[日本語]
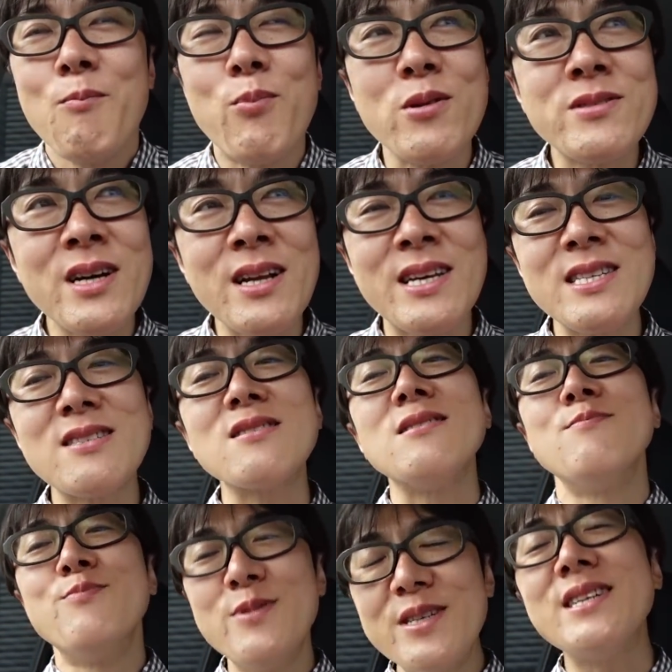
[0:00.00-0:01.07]
僕から気づくのは
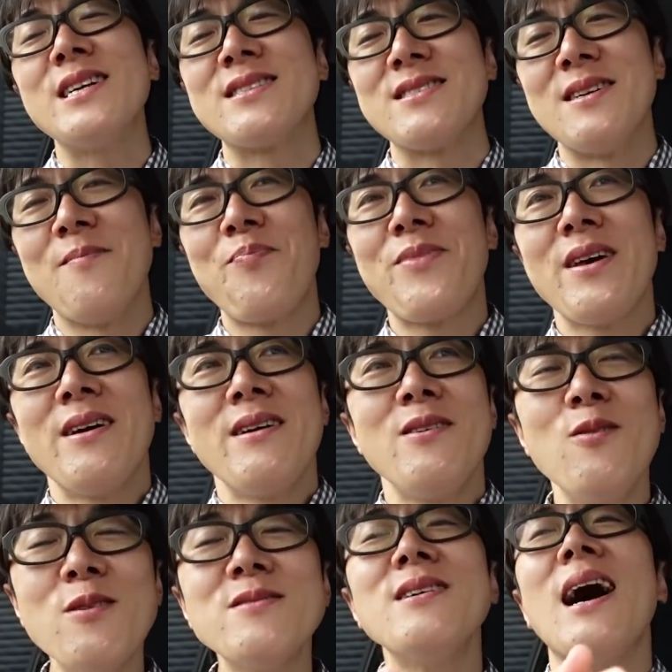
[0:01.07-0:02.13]
無理です
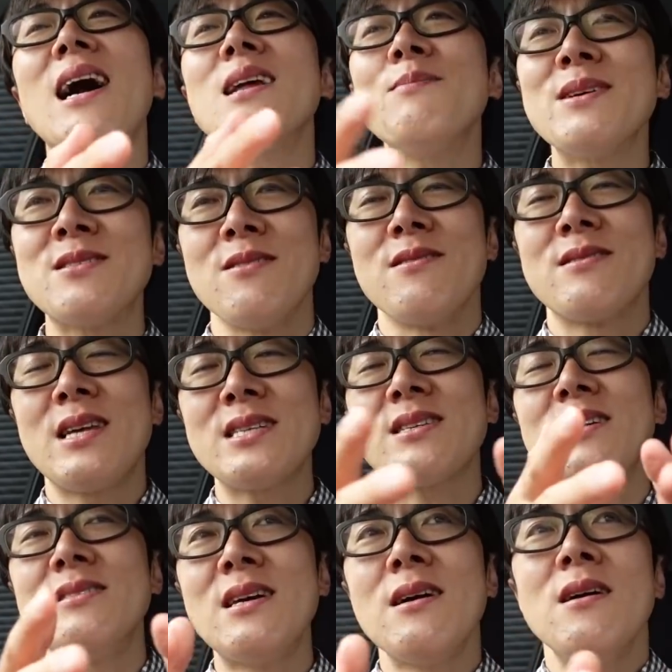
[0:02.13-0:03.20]
よくありますよ確
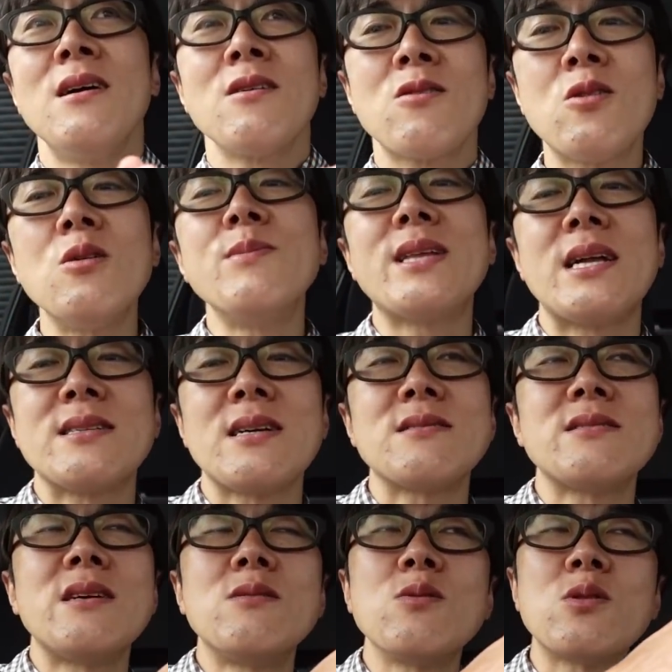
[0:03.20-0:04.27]
かにね今日みたいな撮
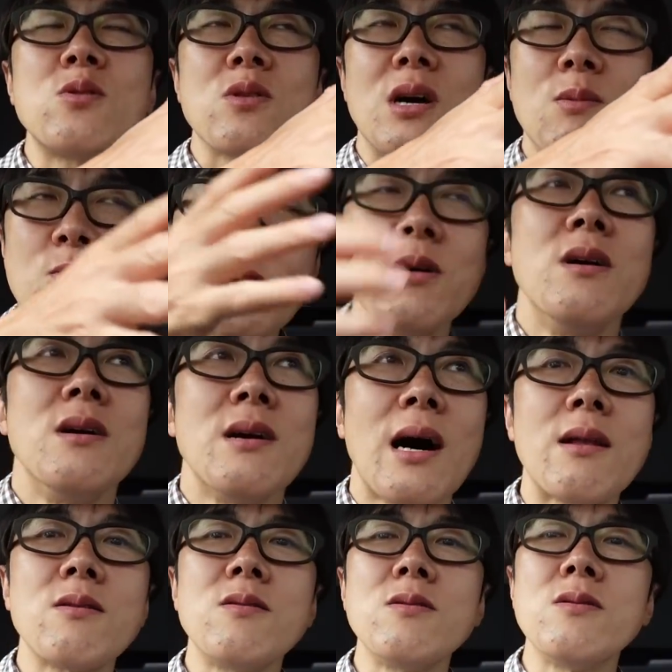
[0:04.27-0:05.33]
影の時とかも
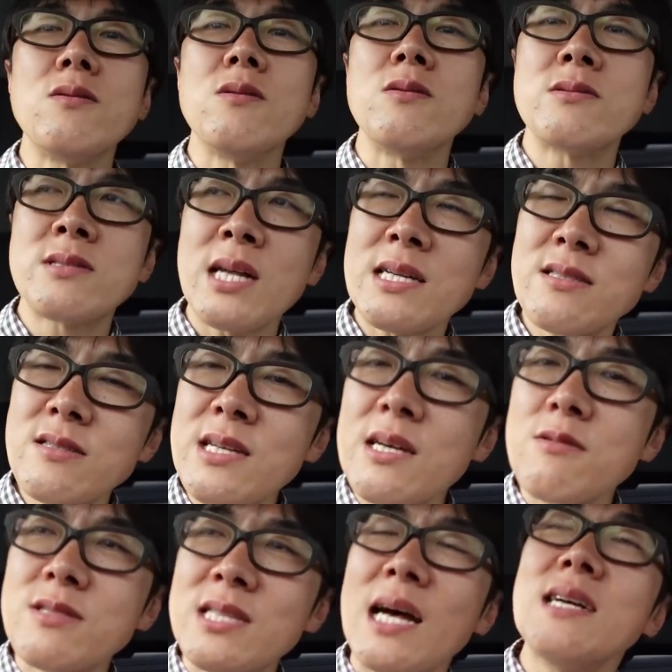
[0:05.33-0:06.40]
あのー、撮影
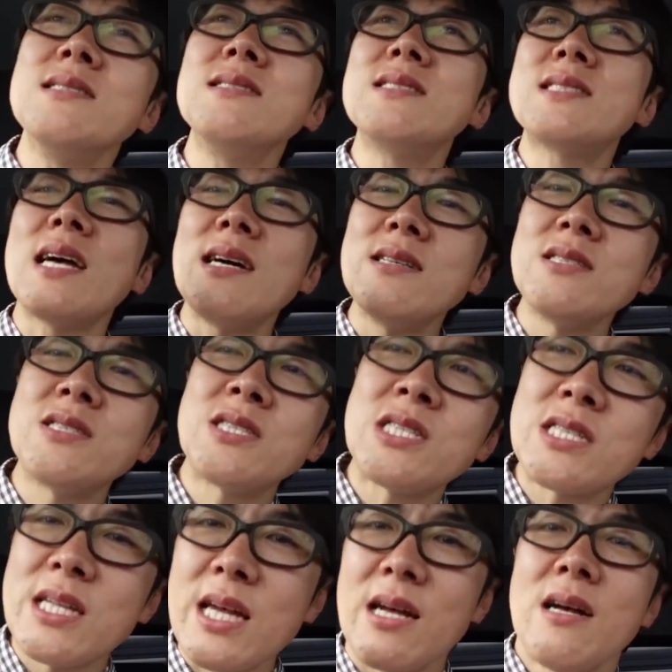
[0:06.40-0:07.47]
を散々
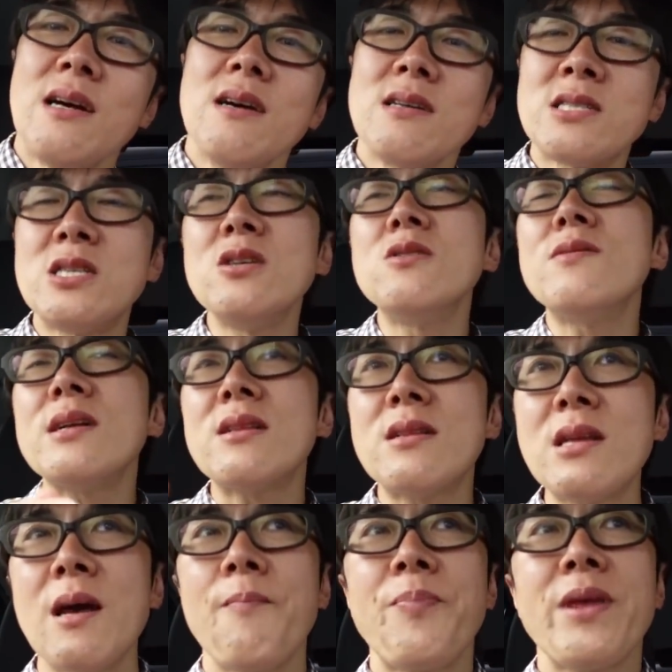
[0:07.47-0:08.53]
してし終わっ
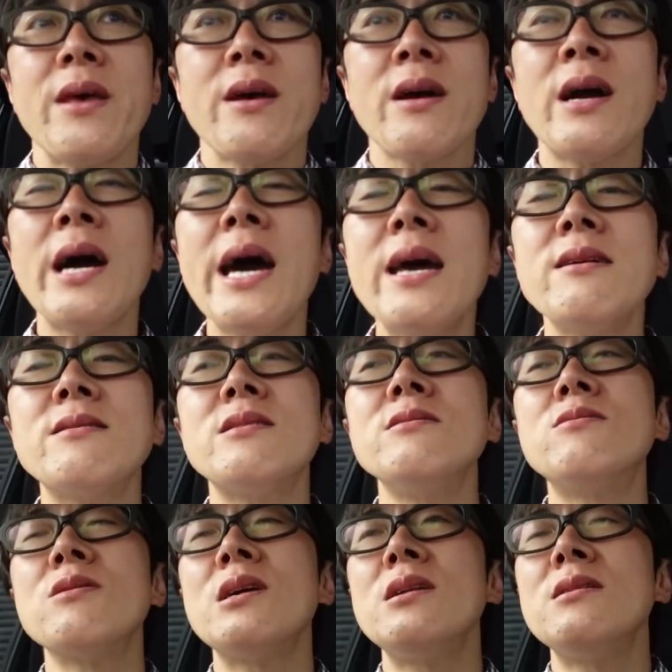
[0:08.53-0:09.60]
て帰るっていう
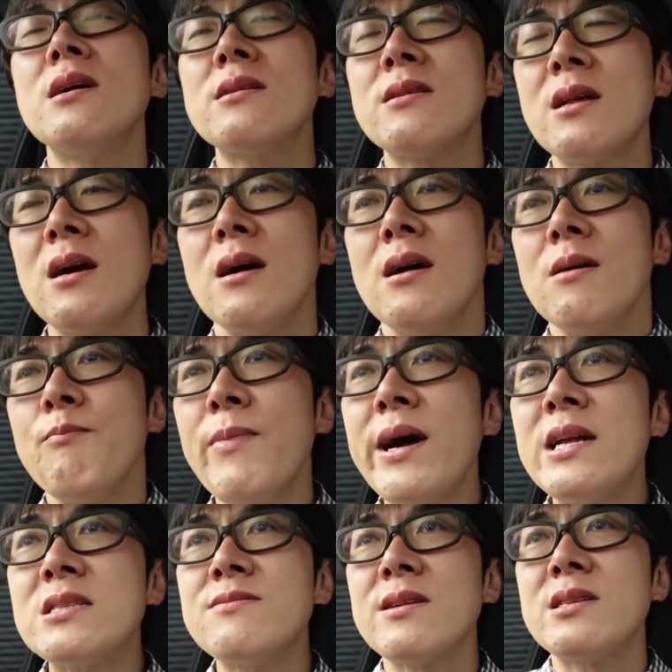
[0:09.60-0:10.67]
時になったら
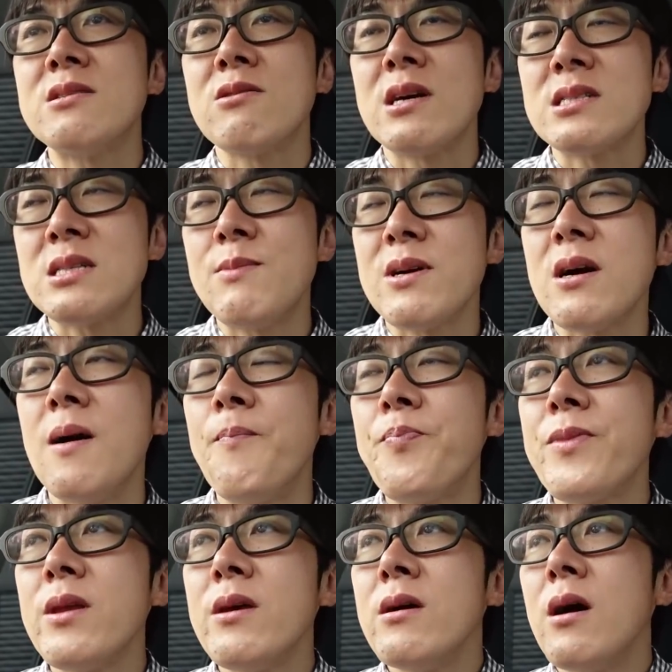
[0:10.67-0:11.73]
前に座ってたお客様が
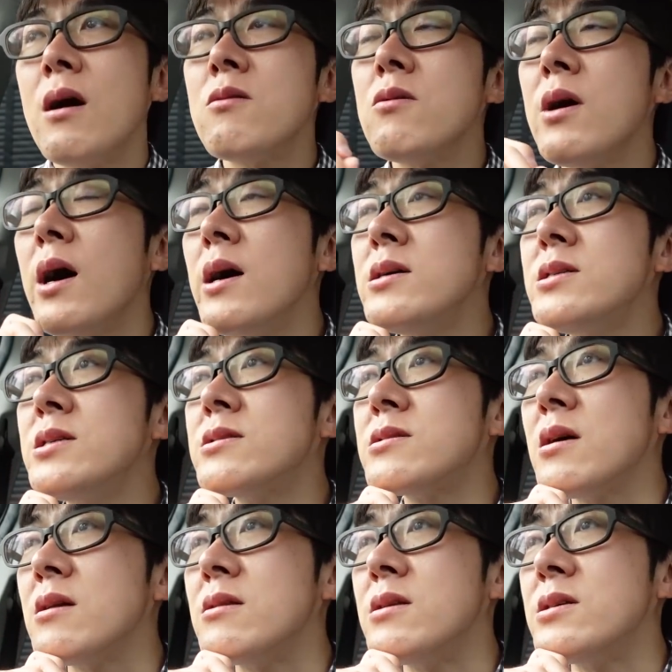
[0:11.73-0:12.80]
あのハイジー
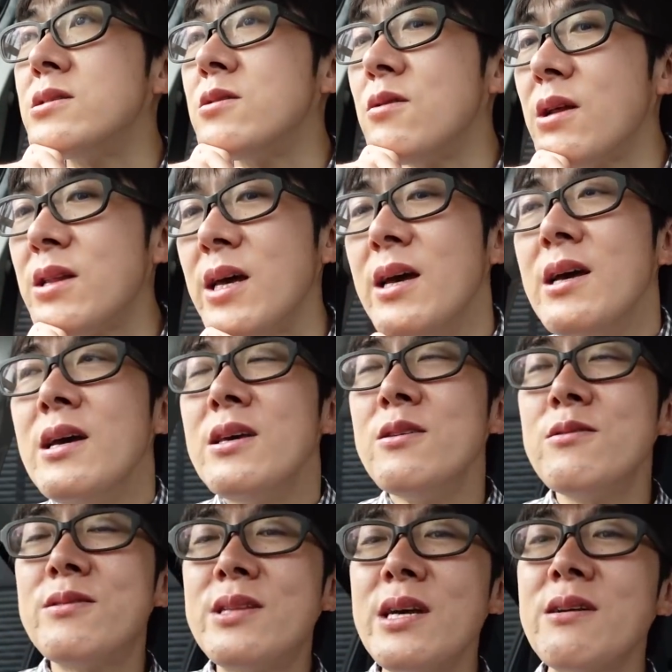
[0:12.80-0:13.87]
さんですよねって
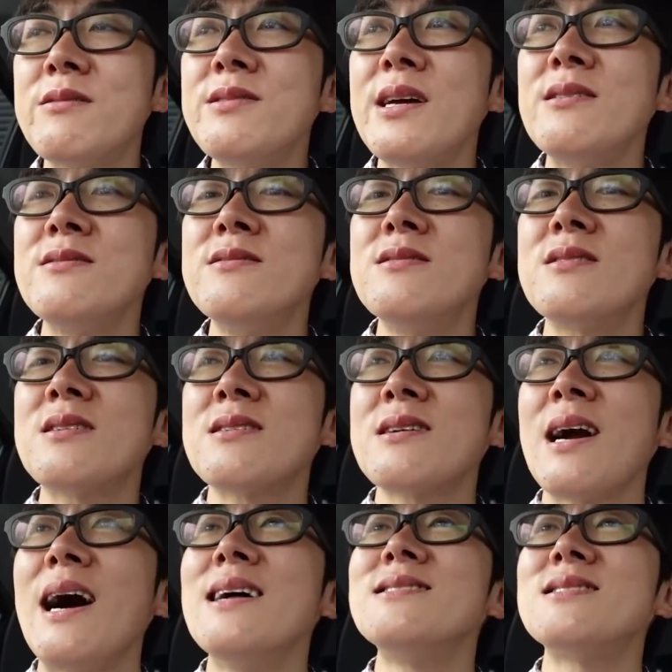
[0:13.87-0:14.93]
言ってくれる
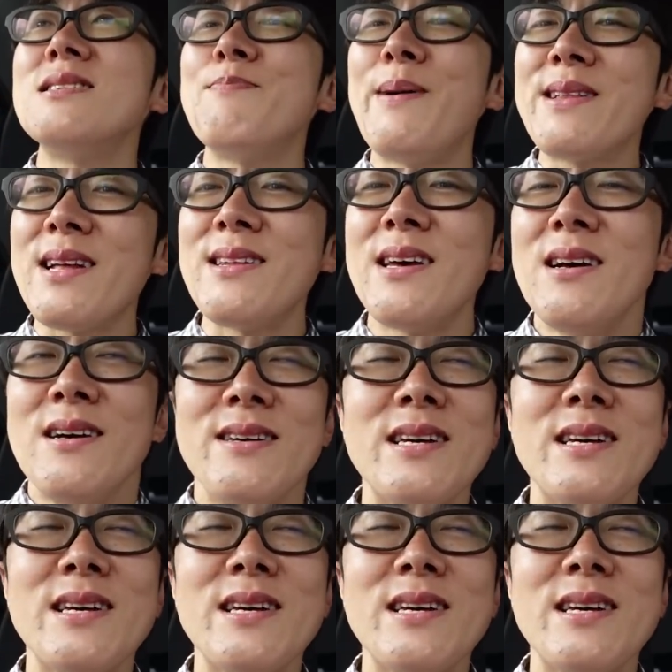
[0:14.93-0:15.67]
感じのパターンね。